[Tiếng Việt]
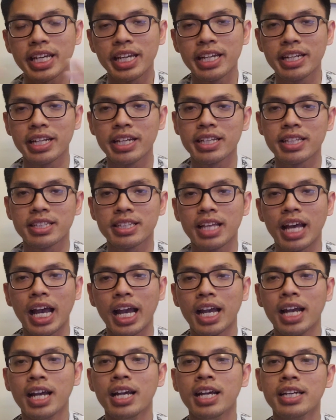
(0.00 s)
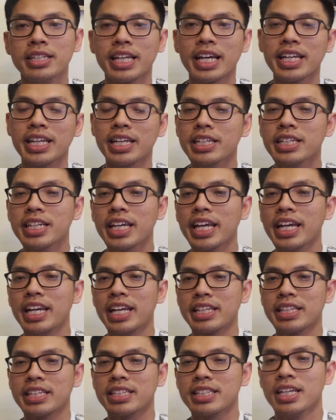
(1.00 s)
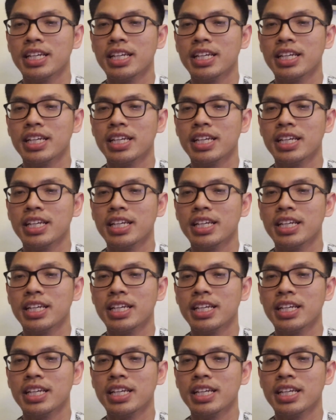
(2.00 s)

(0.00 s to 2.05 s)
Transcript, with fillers: kia nữa thay vì trước kia là